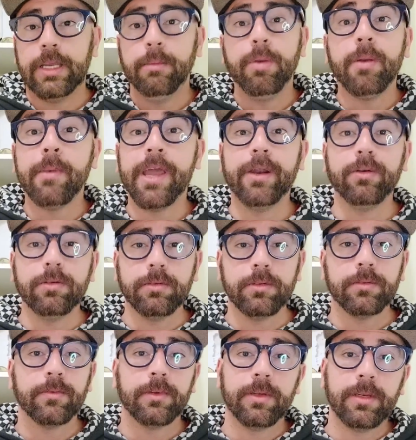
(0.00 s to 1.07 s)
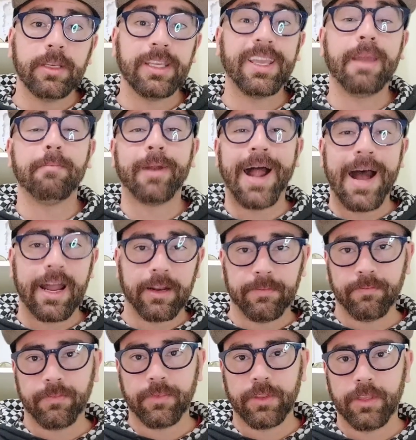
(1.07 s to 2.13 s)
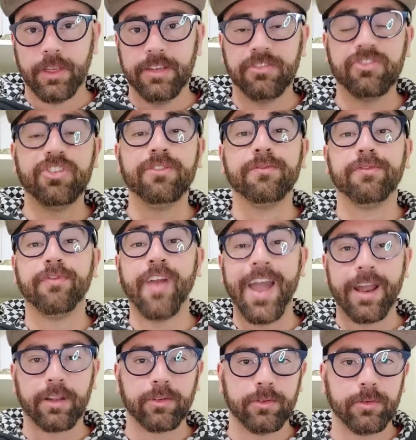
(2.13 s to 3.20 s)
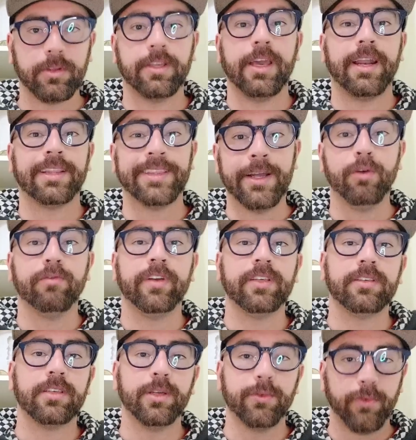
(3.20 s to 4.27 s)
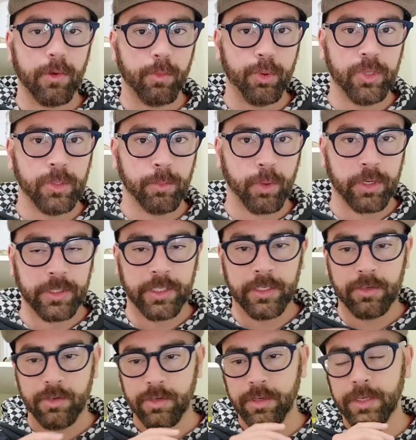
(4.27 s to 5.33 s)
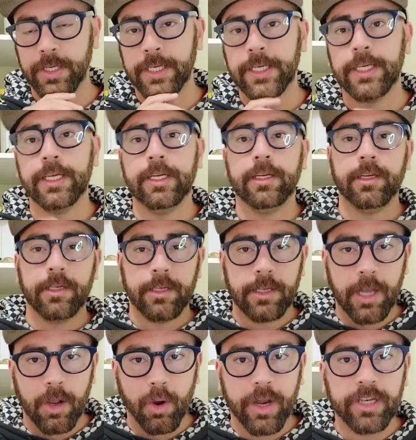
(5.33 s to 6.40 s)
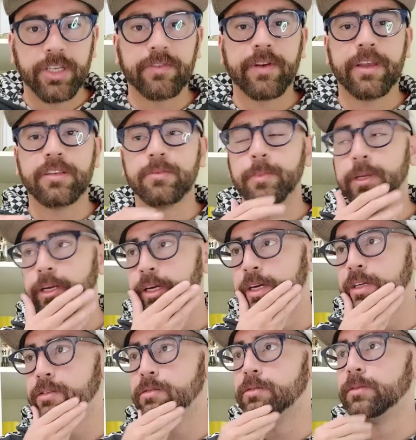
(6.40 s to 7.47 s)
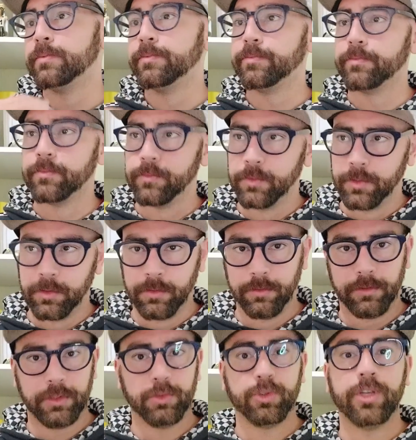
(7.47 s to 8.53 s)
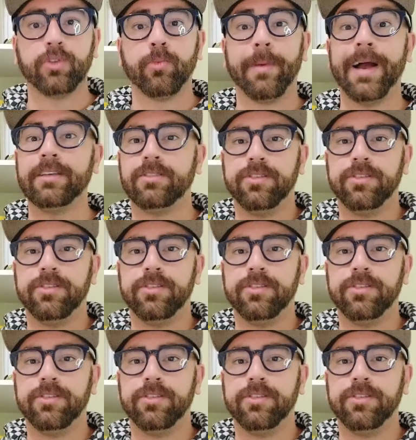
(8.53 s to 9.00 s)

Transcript: Primeiro, quebrar este inferno que era não vencer foi muito importante. Agora a gente vai respirando, foi do jeito mais